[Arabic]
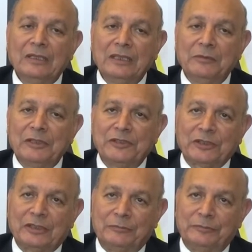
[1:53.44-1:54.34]
نعمل
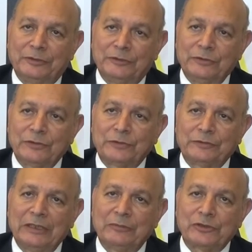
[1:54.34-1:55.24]
شيك اب
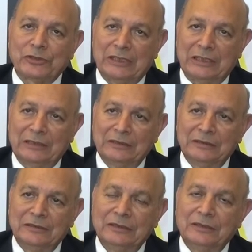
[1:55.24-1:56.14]
ونشوف ايه المشكلة
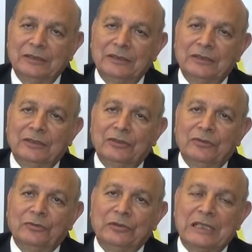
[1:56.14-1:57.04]

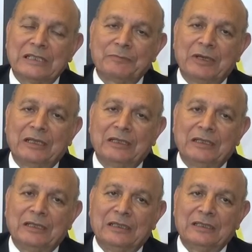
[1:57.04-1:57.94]
ونسمع
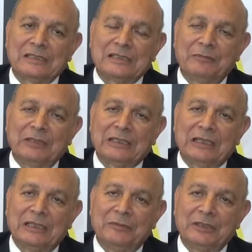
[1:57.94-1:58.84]
آه، نستمع
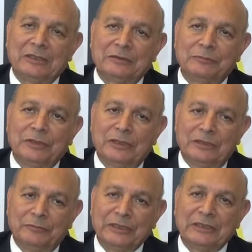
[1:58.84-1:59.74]
لكلام
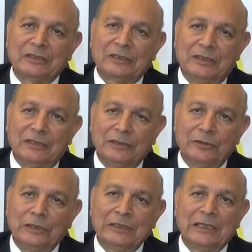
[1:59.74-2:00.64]
الأطباء بدقة اللي
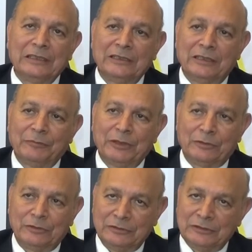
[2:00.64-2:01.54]
يقول لنا عليه
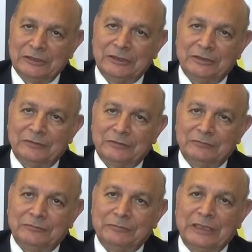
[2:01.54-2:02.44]
نعمله ما